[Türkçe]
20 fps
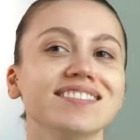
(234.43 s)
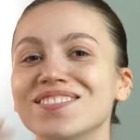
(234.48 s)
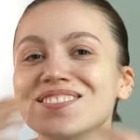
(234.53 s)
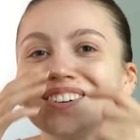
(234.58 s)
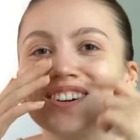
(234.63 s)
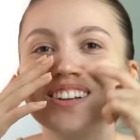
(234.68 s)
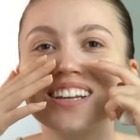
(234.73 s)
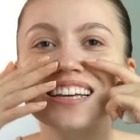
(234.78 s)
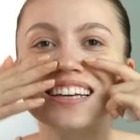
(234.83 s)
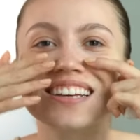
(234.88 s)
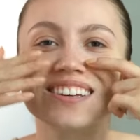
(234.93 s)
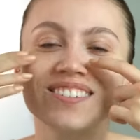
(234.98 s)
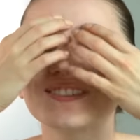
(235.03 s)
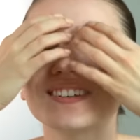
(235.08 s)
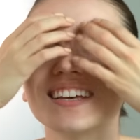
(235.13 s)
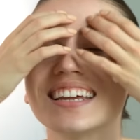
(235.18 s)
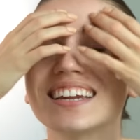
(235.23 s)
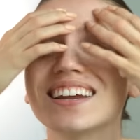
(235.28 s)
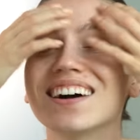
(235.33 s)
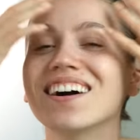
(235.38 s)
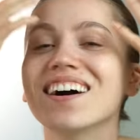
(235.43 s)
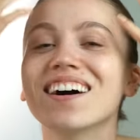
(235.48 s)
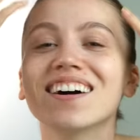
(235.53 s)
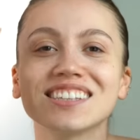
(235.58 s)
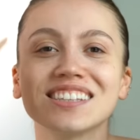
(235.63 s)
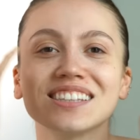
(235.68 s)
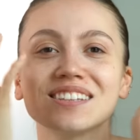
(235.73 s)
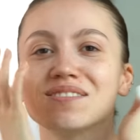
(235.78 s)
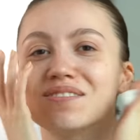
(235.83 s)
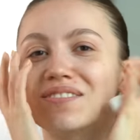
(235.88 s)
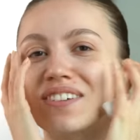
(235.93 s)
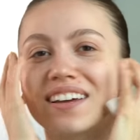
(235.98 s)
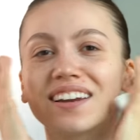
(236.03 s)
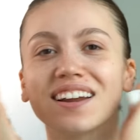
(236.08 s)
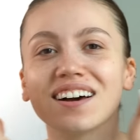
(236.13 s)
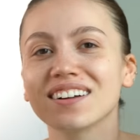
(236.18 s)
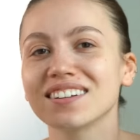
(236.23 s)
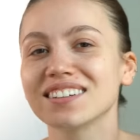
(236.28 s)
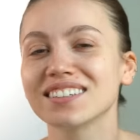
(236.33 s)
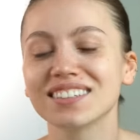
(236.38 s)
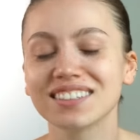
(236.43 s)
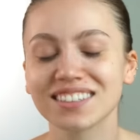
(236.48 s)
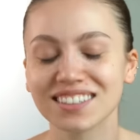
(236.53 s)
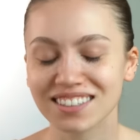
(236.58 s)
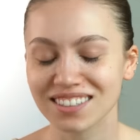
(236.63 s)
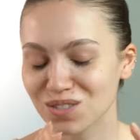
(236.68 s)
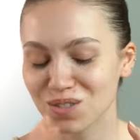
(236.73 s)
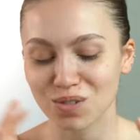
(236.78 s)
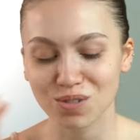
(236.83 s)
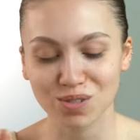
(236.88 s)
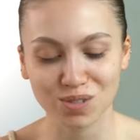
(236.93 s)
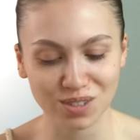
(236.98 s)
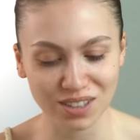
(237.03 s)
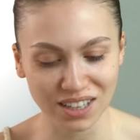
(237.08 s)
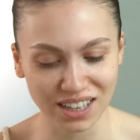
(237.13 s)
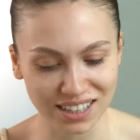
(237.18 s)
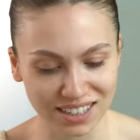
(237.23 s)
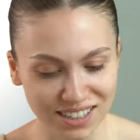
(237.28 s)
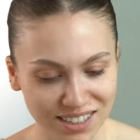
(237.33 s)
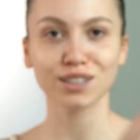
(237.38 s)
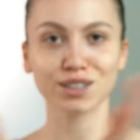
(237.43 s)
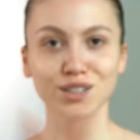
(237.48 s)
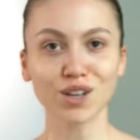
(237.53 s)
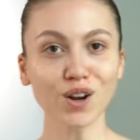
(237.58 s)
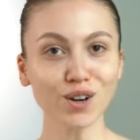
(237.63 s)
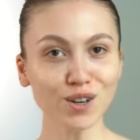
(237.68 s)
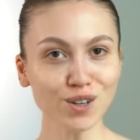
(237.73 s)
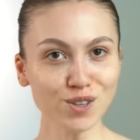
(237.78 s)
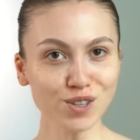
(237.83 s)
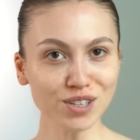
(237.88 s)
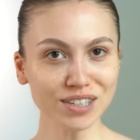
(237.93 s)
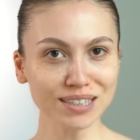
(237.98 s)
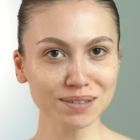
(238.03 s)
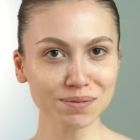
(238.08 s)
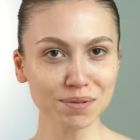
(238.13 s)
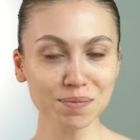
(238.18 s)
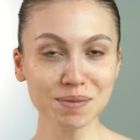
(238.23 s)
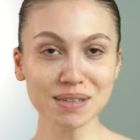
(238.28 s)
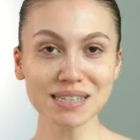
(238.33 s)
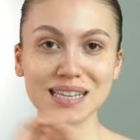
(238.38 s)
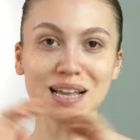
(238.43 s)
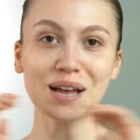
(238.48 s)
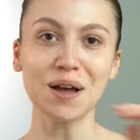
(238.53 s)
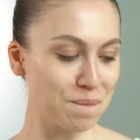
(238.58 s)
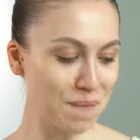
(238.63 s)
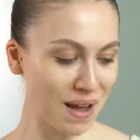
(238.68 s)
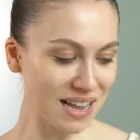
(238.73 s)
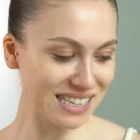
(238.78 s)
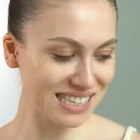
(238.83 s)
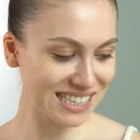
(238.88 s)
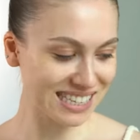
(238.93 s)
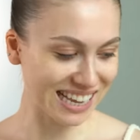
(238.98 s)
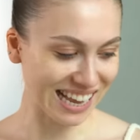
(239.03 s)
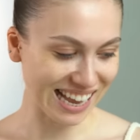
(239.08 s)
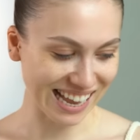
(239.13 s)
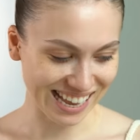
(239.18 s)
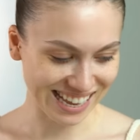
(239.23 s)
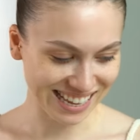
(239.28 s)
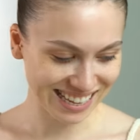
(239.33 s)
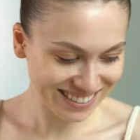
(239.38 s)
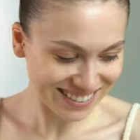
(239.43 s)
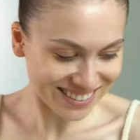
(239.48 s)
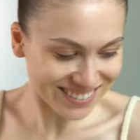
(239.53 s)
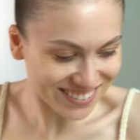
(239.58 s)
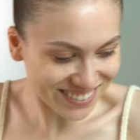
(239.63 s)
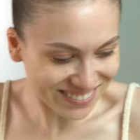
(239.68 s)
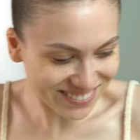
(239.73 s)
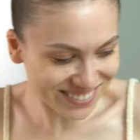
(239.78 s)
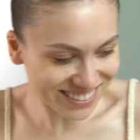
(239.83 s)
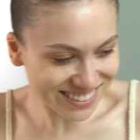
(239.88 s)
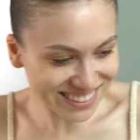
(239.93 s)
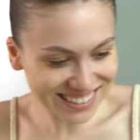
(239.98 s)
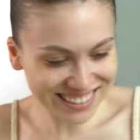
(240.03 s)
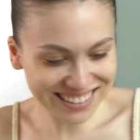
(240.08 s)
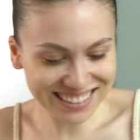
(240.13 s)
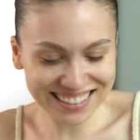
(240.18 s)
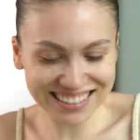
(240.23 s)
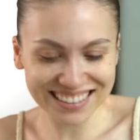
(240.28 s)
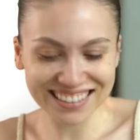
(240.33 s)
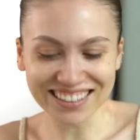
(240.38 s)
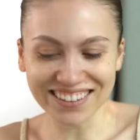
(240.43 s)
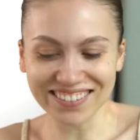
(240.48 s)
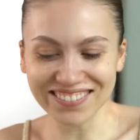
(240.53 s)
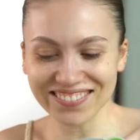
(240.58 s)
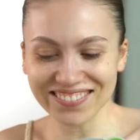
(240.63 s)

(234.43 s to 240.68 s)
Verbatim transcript: Böyle ferah dilim ferahladı. Çok güzel. Dördüncü adımımız maske bakılınca.